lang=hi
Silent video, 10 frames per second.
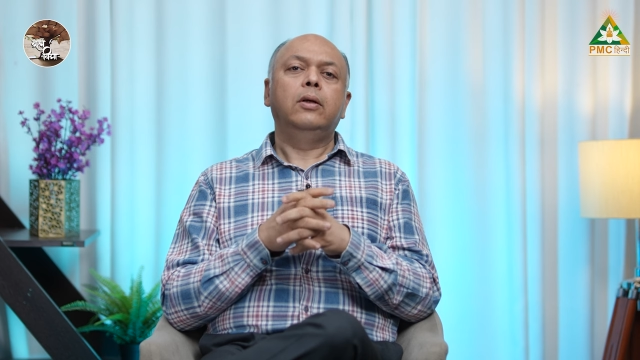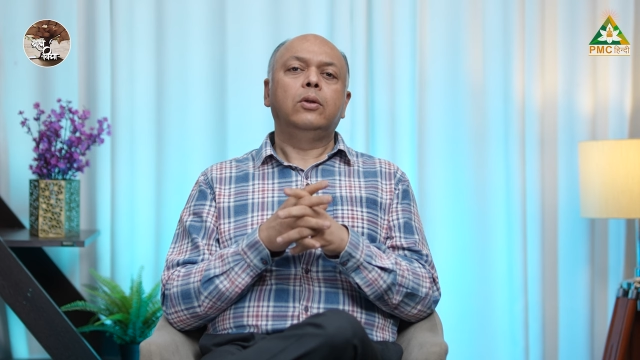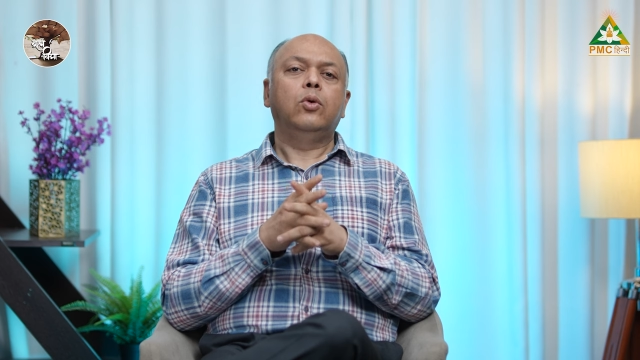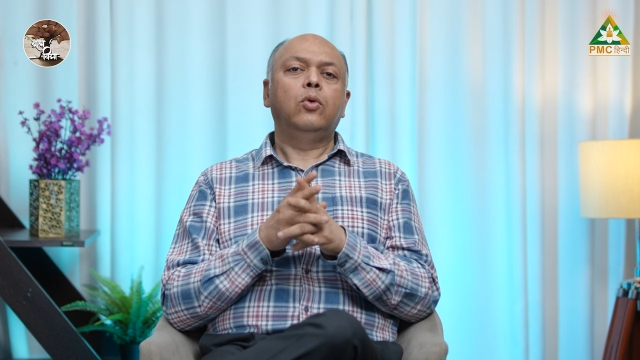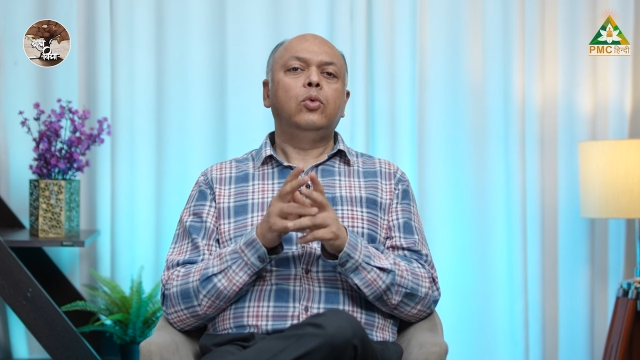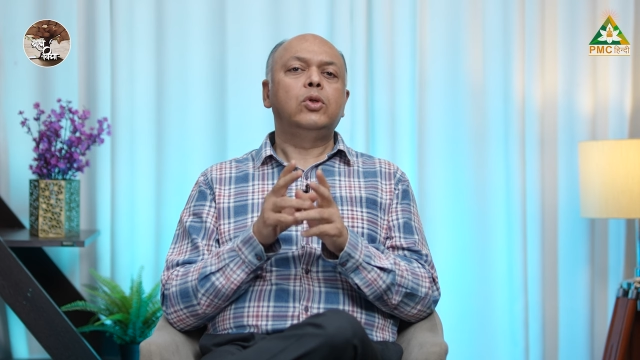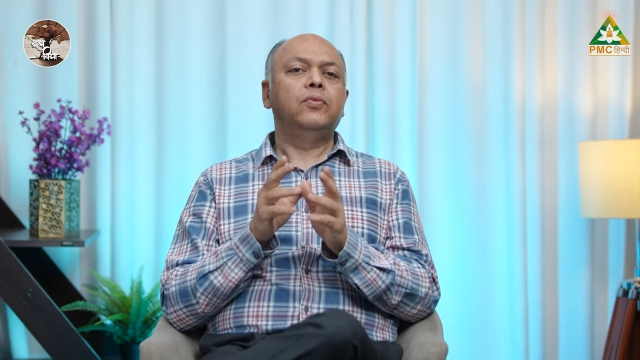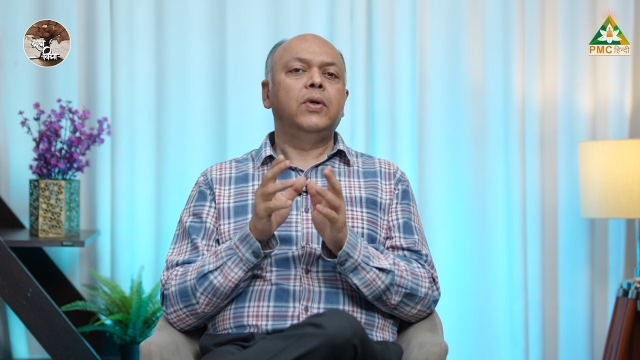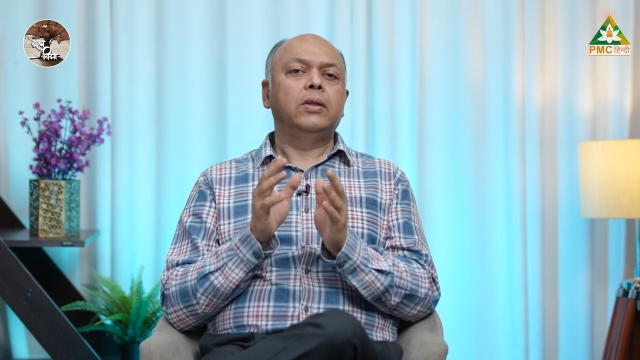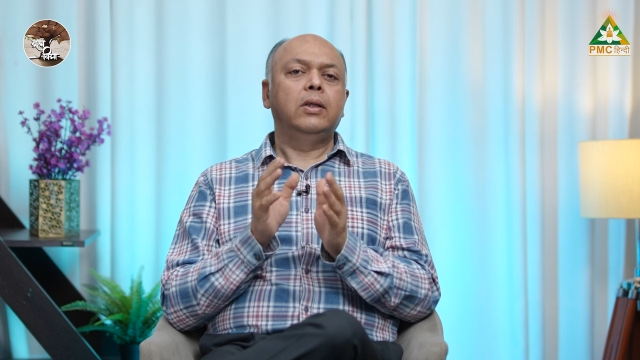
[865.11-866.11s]
तो उस
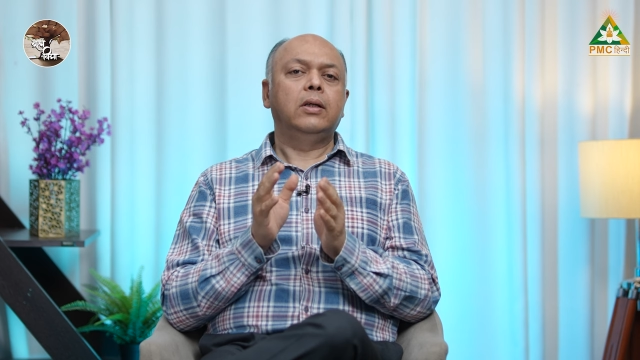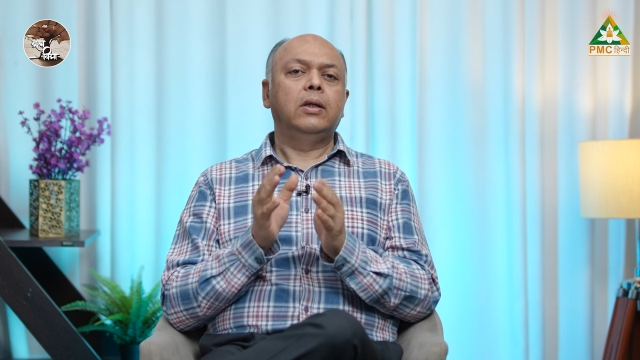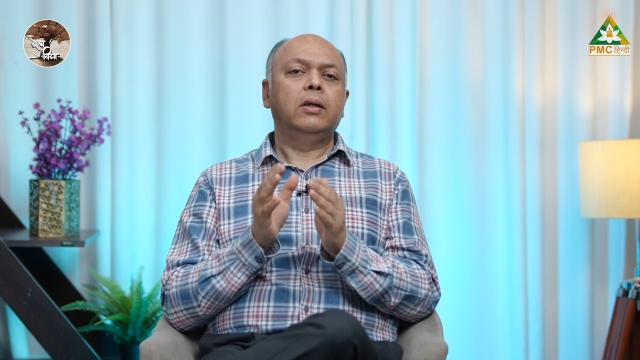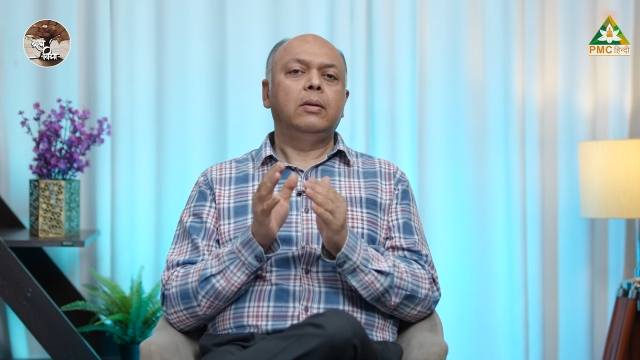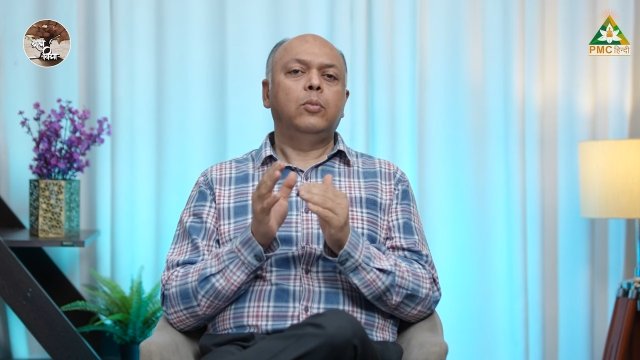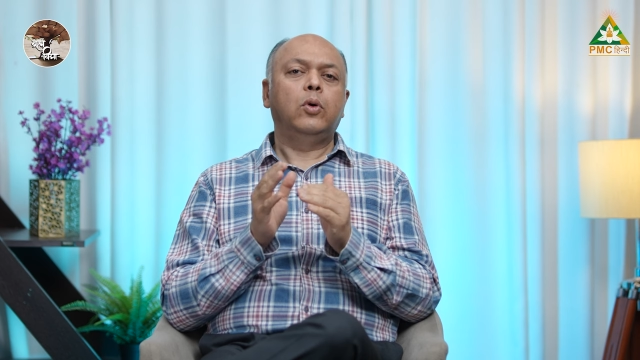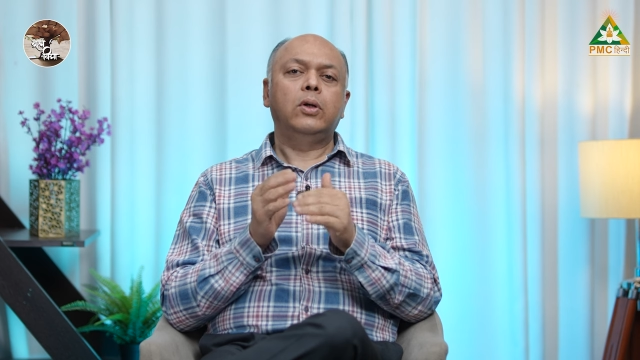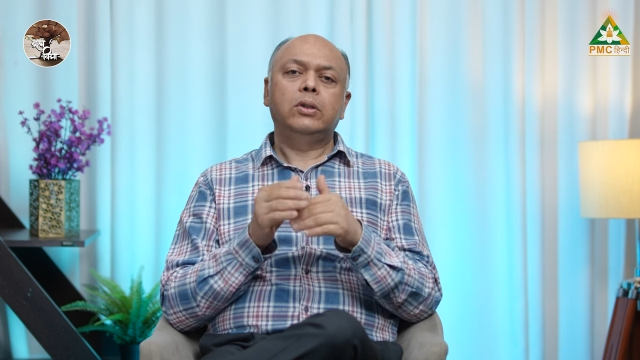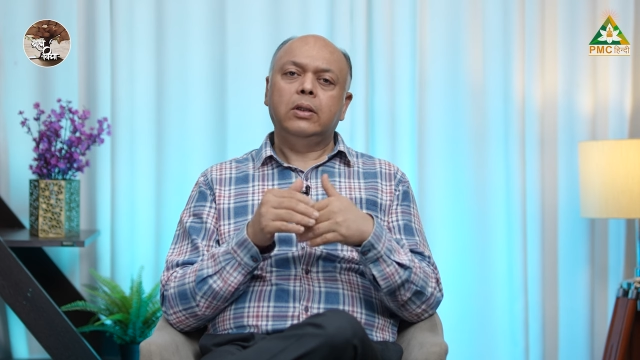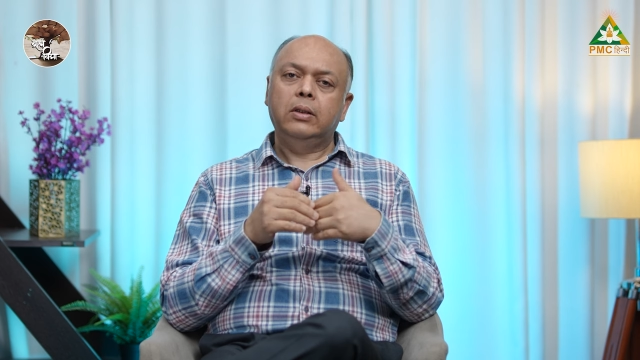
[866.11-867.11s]
व्यक्ति के
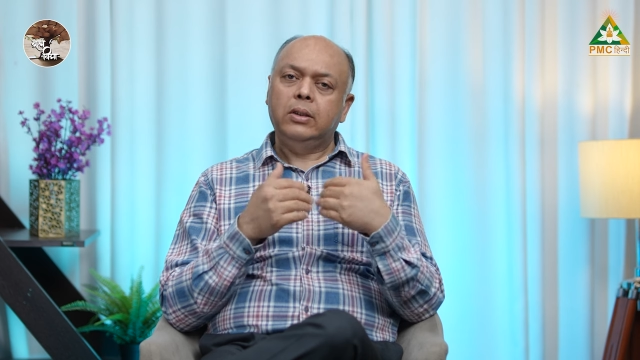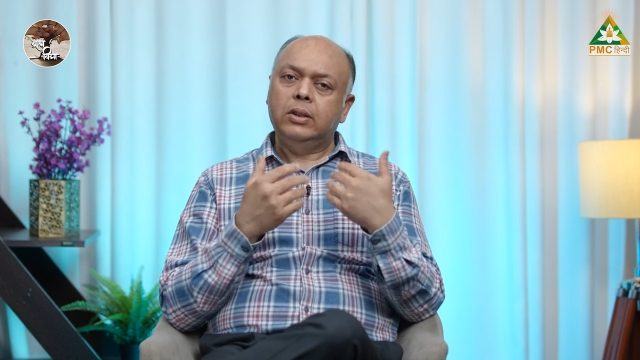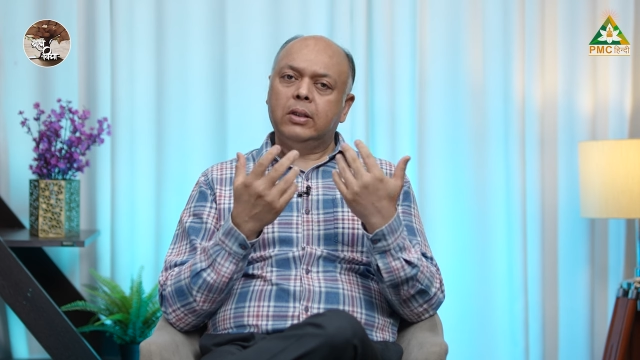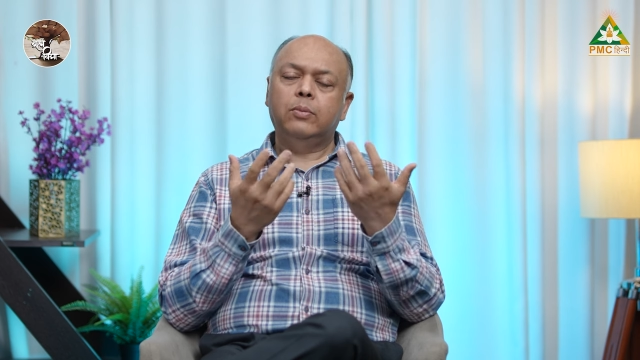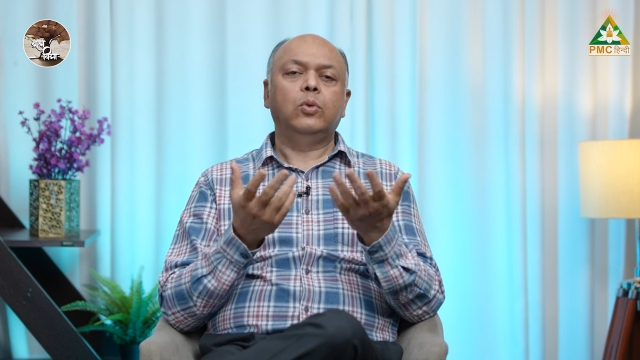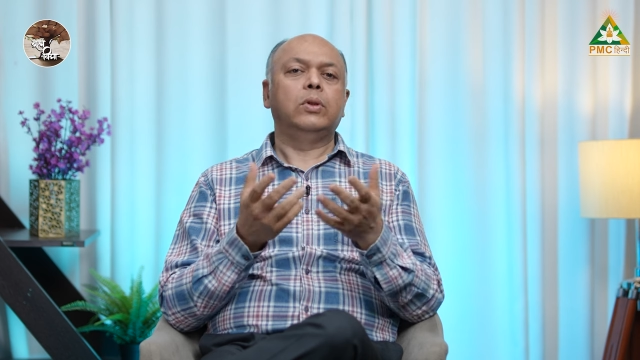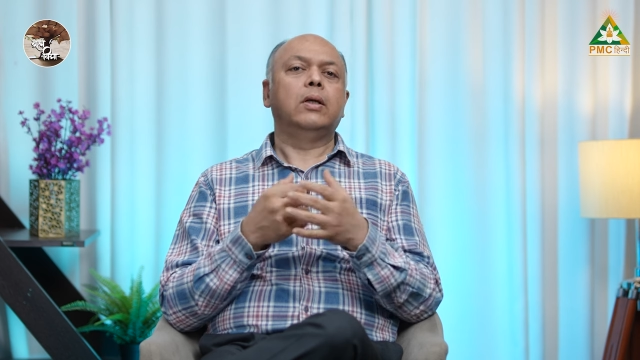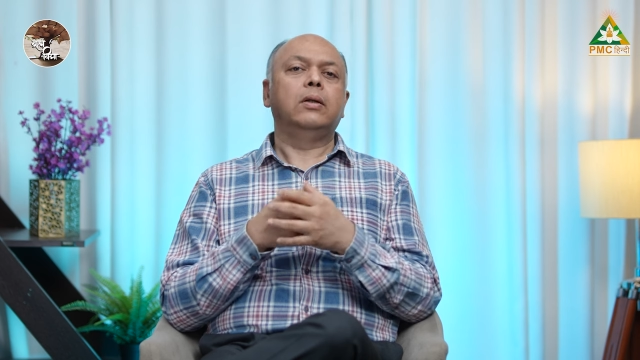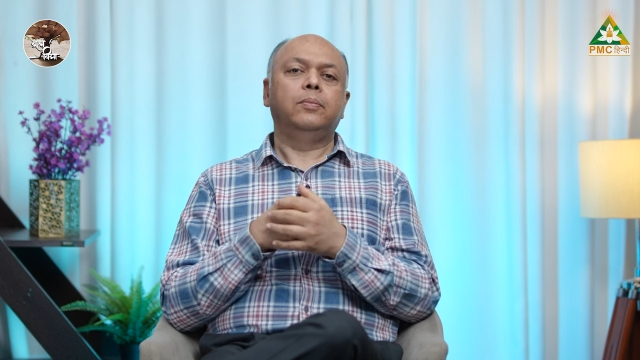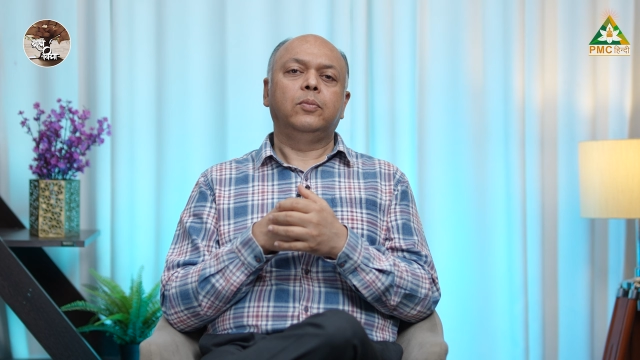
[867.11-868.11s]
बहुत जल्दी जन्म
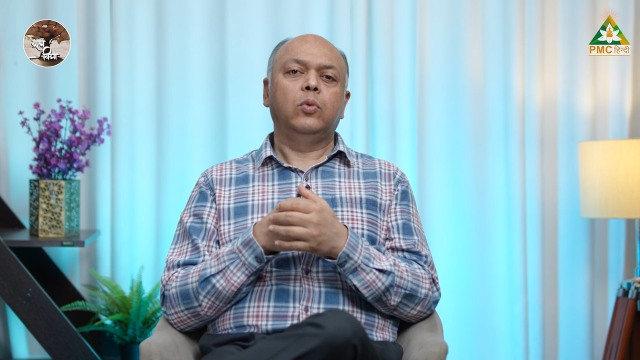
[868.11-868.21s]
होता है